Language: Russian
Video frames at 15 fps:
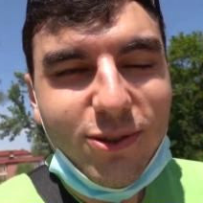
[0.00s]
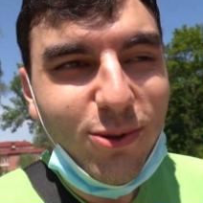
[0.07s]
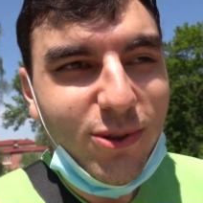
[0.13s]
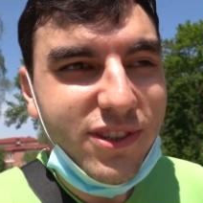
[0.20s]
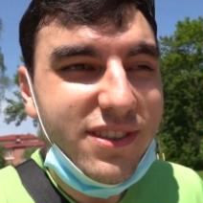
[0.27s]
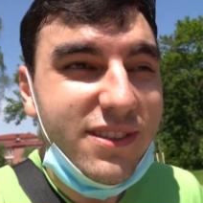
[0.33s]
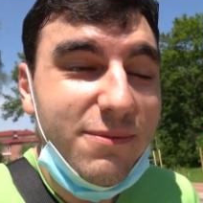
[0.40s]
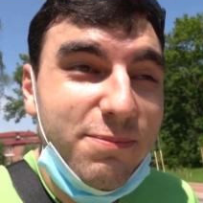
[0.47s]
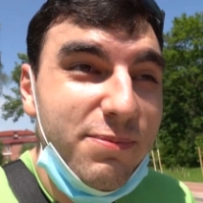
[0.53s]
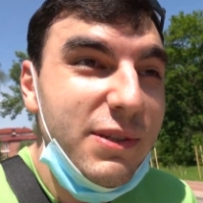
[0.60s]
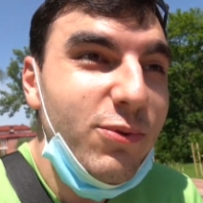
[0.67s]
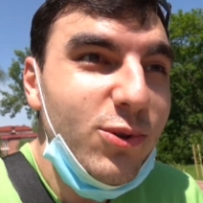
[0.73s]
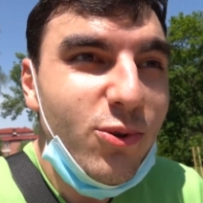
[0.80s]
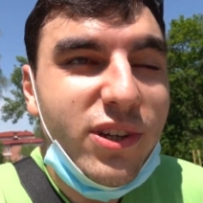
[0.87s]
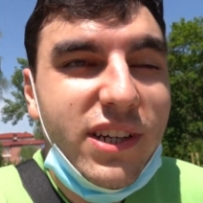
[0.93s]
То есть
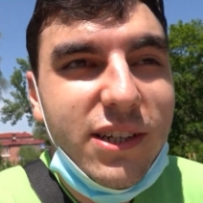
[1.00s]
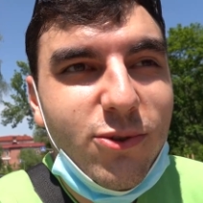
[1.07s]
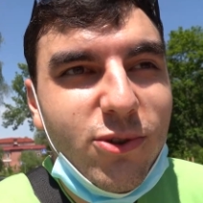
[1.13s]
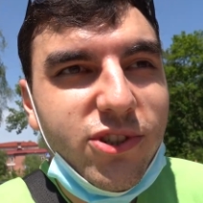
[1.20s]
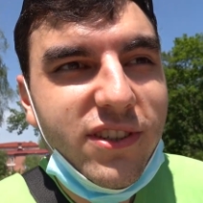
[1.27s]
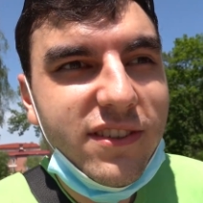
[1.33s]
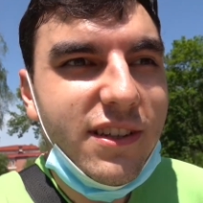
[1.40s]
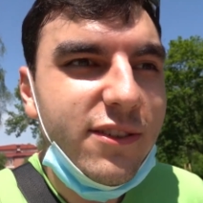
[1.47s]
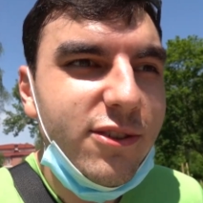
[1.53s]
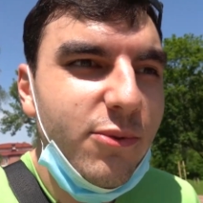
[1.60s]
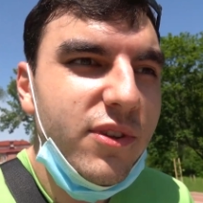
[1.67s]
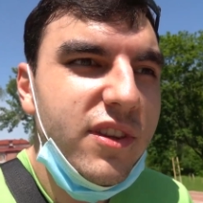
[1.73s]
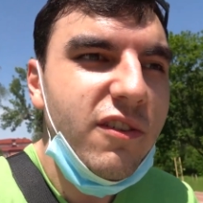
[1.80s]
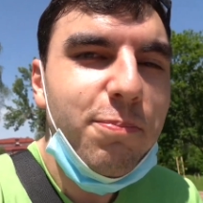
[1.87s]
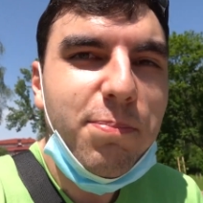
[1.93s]
ты в итоге идешь, не знаю,
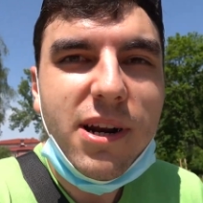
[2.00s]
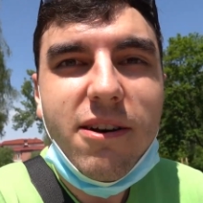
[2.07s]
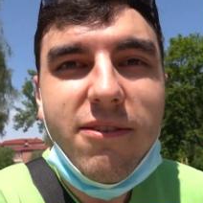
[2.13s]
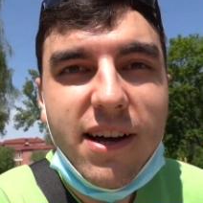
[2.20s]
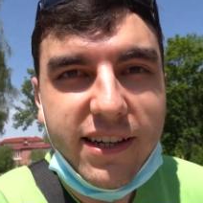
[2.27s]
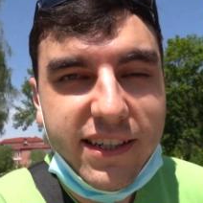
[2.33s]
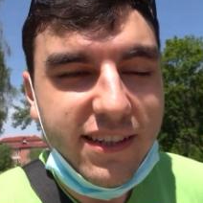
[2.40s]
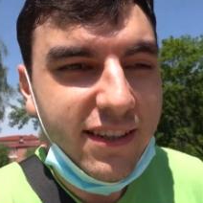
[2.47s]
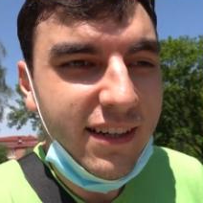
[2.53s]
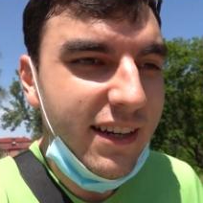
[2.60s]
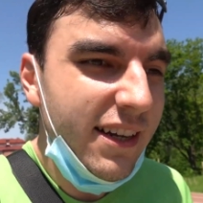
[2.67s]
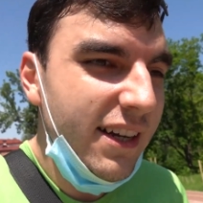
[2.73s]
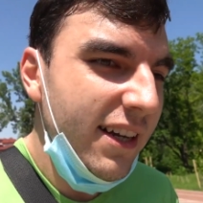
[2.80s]
словно ты в пароварке.